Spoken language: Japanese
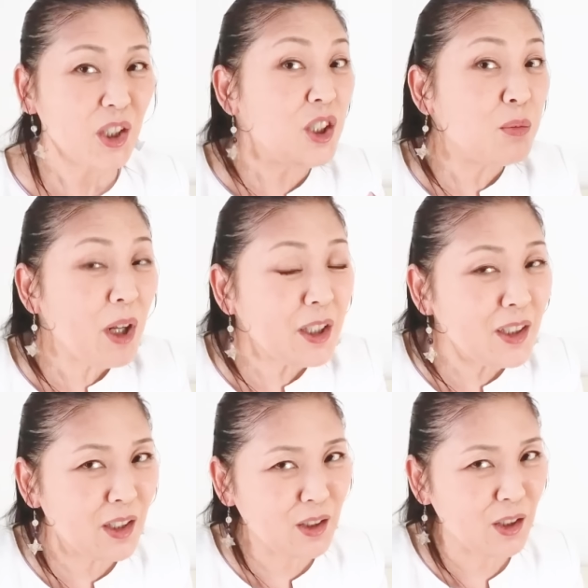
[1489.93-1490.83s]
1万
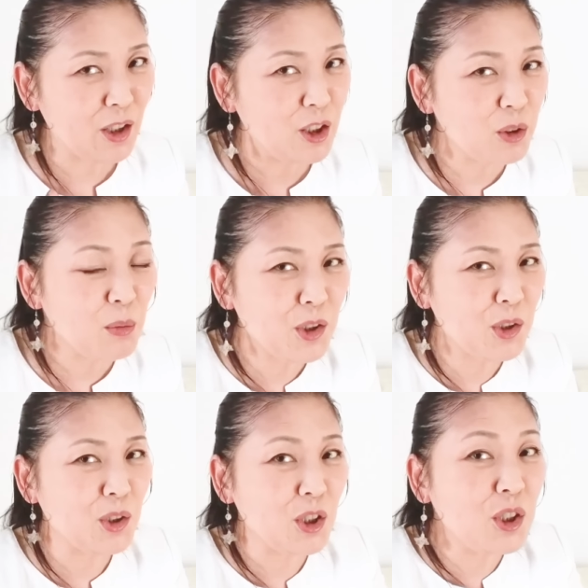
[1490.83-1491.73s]
円だったら1円
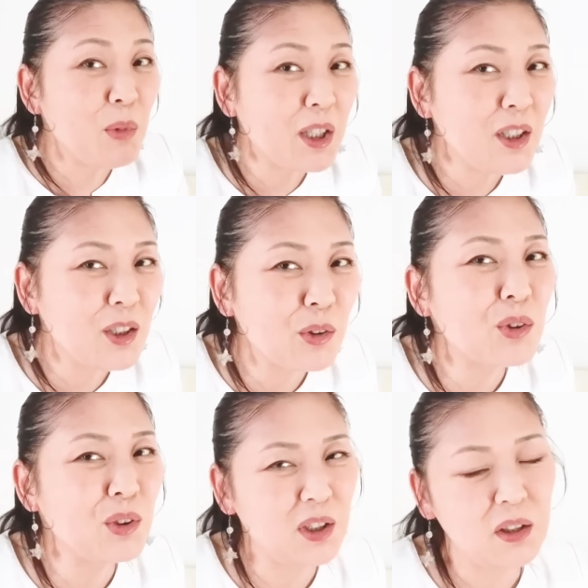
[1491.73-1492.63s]
ずつ1万人の
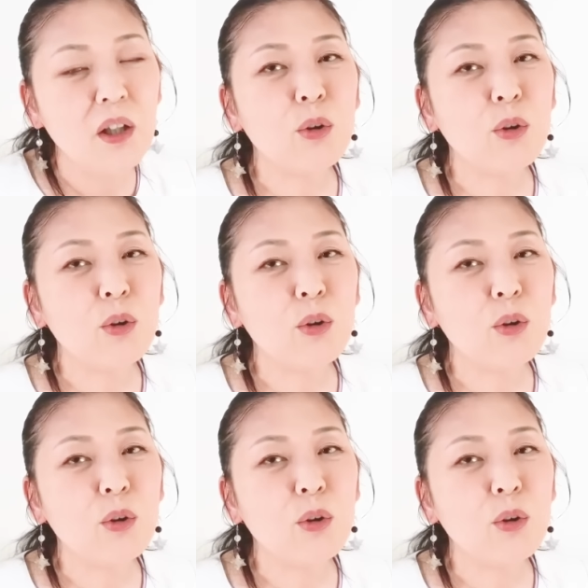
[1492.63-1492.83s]
人に、